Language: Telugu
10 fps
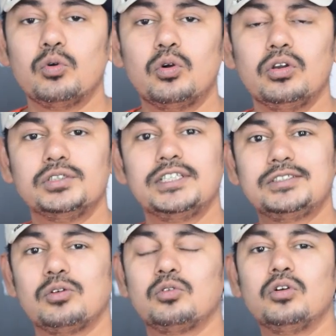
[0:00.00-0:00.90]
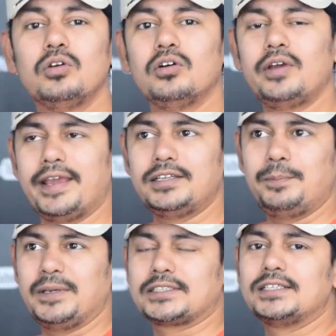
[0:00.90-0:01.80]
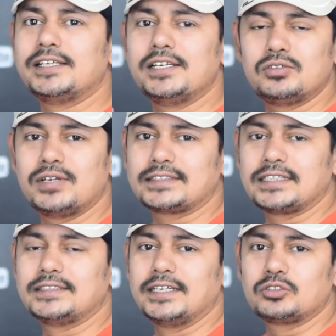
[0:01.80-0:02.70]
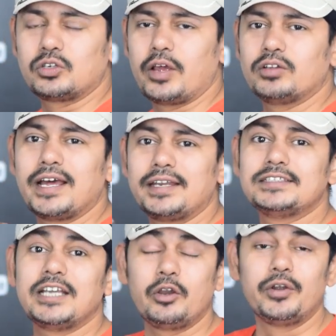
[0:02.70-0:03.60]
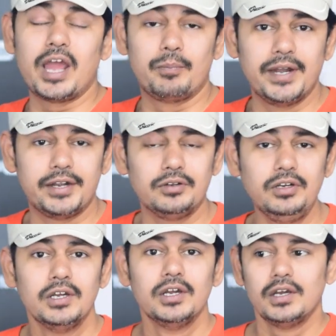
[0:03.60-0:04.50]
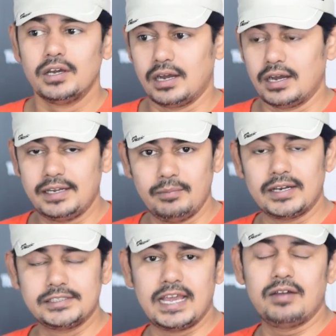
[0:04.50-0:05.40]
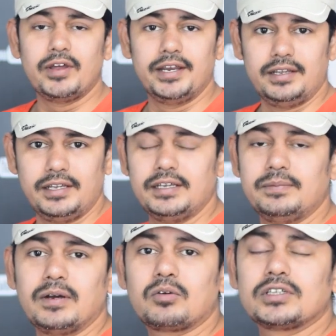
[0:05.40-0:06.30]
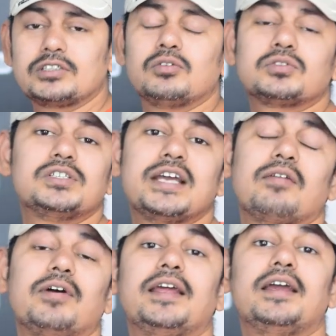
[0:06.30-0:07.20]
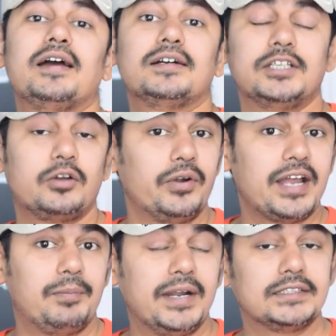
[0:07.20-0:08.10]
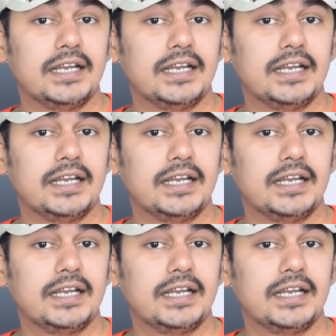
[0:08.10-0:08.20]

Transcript: గూగుల్ నుంచి సో గూగుల్ ఏదైతే పిక్సెల్ సిరీస్ నెక్సెస్ సిరీస్ ఉన్నాయో దానికి సెక్యూరిటీ అప్డేట్ అంటే మన జనవరి ఈ కొత్త సంవత్సరం జనవరి సెక్యూరిటీ అప్డేట్స్